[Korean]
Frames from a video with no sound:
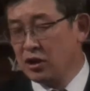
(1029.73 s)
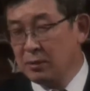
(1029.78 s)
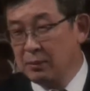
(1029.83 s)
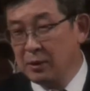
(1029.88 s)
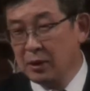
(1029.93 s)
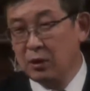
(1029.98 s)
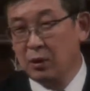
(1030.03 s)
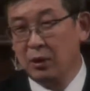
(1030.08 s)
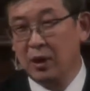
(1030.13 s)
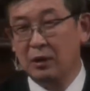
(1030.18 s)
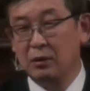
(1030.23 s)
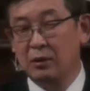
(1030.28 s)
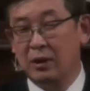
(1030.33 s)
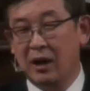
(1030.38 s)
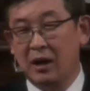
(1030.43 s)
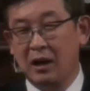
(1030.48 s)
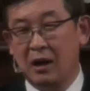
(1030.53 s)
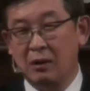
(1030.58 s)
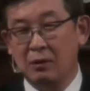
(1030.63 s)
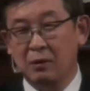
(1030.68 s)
열심히
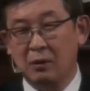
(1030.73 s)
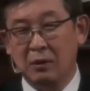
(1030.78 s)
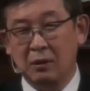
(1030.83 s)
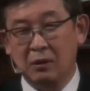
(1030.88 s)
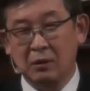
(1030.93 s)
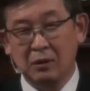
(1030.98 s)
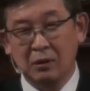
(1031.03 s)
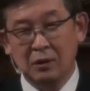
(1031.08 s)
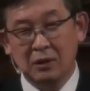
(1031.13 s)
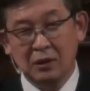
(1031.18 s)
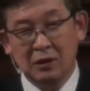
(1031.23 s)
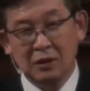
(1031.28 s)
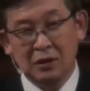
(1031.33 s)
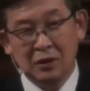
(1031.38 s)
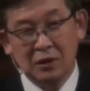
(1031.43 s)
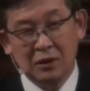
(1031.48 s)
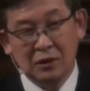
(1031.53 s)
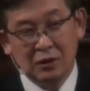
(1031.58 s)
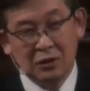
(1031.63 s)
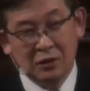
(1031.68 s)
교회도 나가고
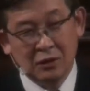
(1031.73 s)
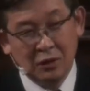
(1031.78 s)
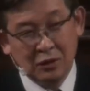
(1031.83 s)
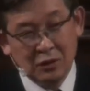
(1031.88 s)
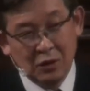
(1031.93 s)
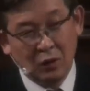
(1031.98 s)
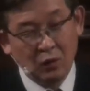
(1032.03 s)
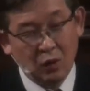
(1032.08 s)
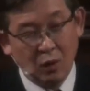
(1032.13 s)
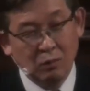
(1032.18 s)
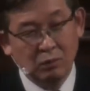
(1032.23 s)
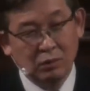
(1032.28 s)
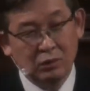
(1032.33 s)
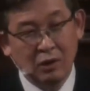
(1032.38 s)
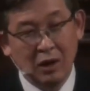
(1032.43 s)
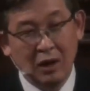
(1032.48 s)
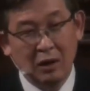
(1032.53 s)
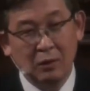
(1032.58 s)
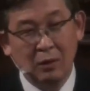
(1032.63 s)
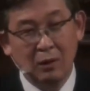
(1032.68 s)
성경
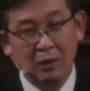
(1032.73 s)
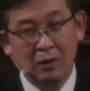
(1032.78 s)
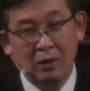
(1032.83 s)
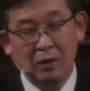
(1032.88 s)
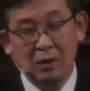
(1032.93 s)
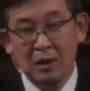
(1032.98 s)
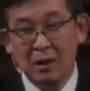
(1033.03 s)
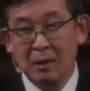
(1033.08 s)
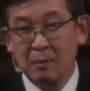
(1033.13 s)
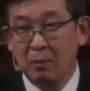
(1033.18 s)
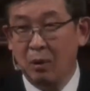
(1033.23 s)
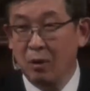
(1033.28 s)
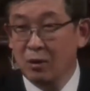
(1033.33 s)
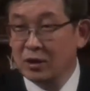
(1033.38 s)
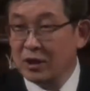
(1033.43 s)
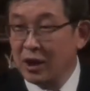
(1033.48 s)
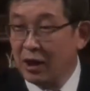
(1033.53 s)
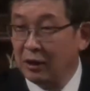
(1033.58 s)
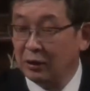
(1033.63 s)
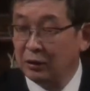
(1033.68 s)
공부도 하고
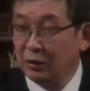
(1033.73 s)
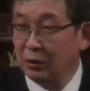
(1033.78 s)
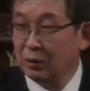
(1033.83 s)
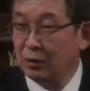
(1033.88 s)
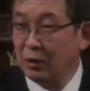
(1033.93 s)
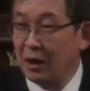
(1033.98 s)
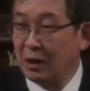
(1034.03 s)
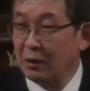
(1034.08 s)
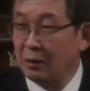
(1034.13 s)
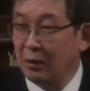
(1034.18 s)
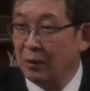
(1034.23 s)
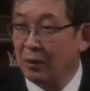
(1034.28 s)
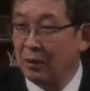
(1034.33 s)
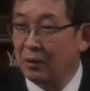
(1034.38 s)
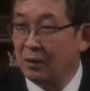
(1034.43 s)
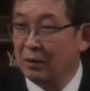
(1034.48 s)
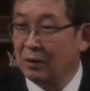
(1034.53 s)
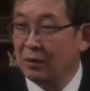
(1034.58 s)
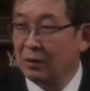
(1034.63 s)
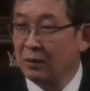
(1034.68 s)
봉사활동도
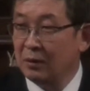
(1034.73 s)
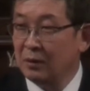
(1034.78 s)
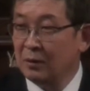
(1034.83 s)
하고